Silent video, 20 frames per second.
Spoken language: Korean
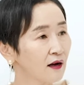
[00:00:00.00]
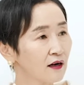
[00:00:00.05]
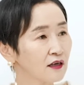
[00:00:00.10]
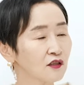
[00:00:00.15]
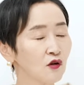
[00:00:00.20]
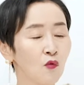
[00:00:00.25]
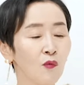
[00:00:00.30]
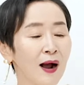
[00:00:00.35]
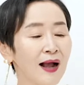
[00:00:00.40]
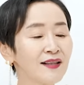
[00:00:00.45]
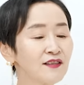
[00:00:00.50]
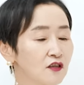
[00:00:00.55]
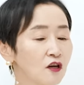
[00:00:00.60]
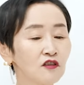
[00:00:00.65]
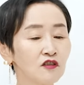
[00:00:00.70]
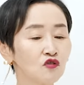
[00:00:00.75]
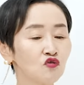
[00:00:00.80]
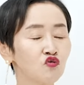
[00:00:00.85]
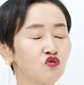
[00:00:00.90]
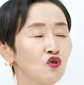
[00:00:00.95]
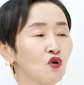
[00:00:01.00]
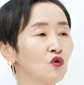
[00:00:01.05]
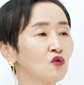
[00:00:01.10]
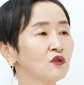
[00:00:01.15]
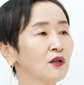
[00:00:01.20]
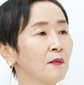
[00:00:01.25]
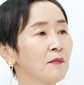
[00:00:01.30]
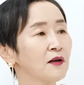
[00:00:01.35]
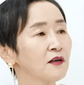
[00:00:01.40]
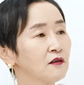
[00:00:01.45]
그래서 완전히 죽여놓은
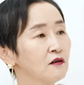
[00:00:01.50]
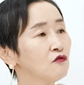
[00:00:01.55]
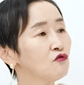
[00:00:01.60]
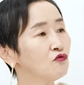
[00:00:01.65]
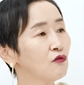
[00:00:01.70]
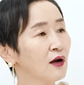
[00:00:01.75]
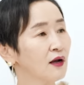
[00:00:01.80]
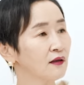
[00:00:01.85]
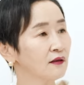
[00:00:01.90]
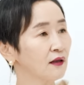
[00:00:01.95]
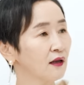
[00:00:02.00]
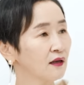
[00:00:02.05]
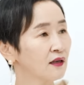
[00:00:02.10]
다음에 끌고 가야 돼.